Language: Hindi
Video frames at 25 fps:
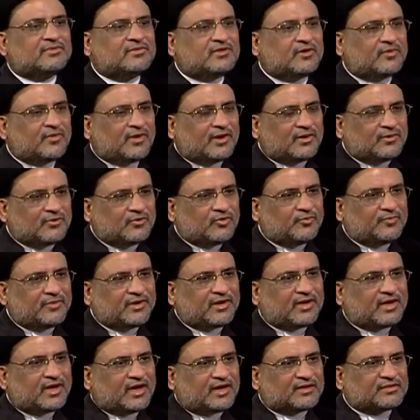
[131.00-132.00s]
जवानों में
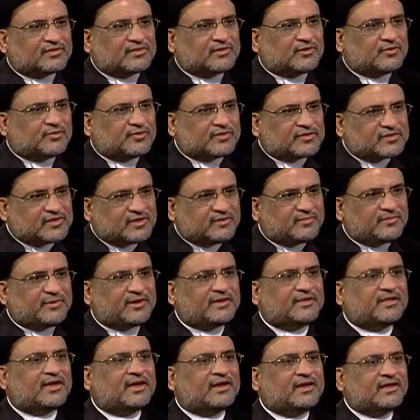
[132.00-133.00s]
ख़ास तौर से
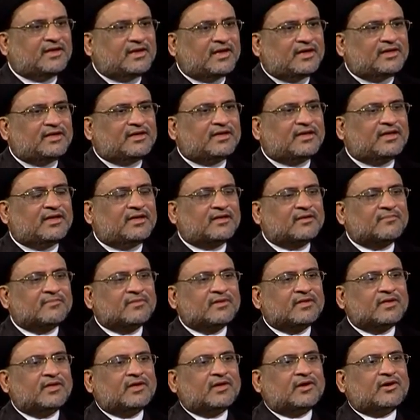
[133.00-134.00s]
बेदारी आई है
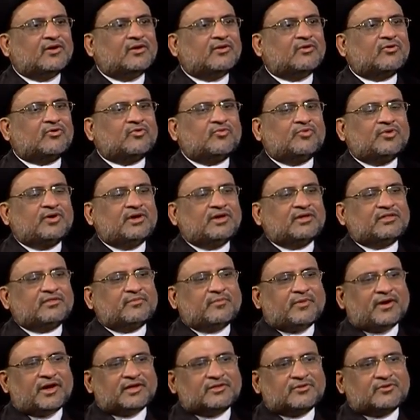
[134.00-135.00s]
और वह इस
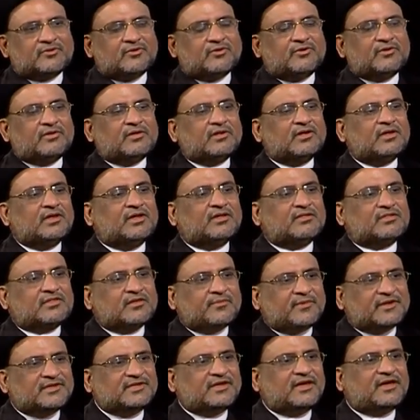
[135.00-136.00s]
बात को
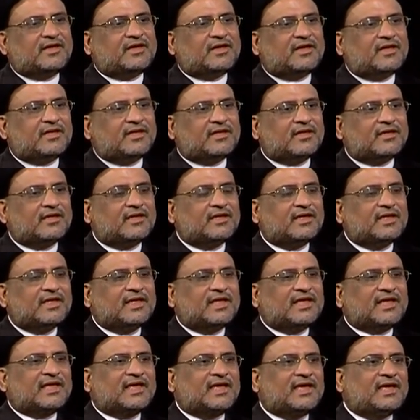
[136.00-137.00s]
समझ गए हैं
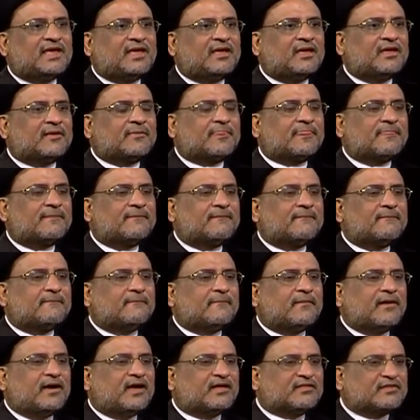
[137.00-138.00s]
कि
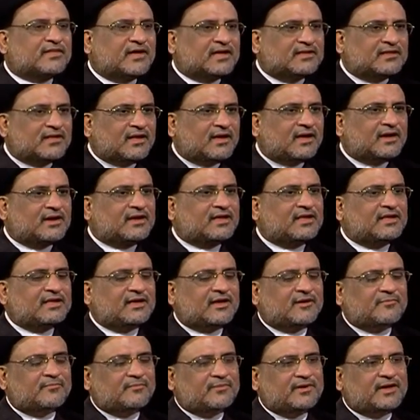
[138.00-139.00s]
आज़ादार की
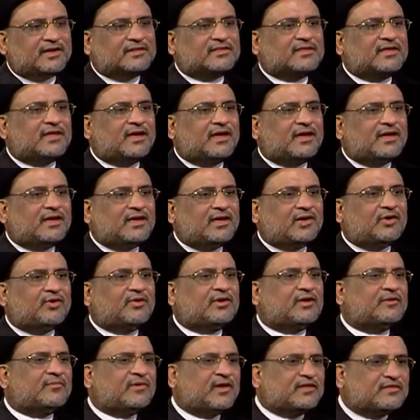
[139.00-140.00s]
अहमियत क्या है
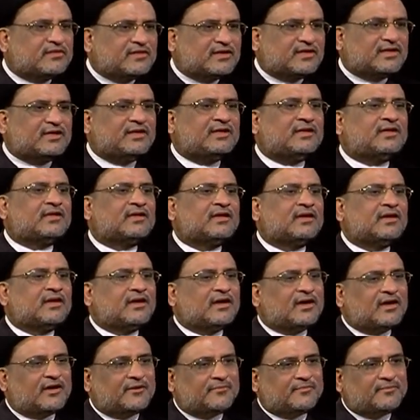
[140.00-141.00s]
और नमाजी की
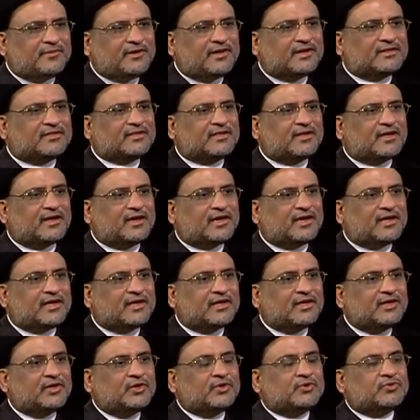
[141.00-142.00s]
अहमियत क्या है
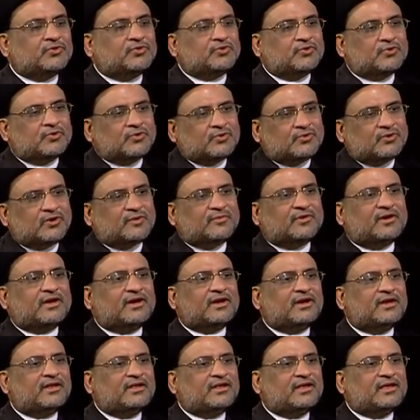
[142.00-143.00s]
दोनों
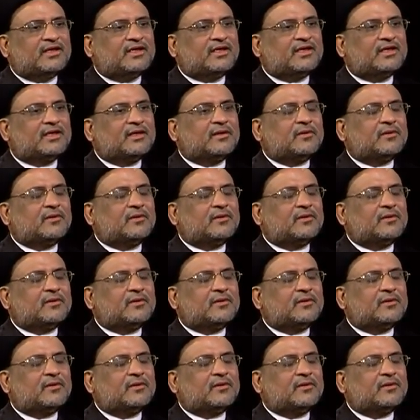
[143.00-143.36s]
हमारे लिए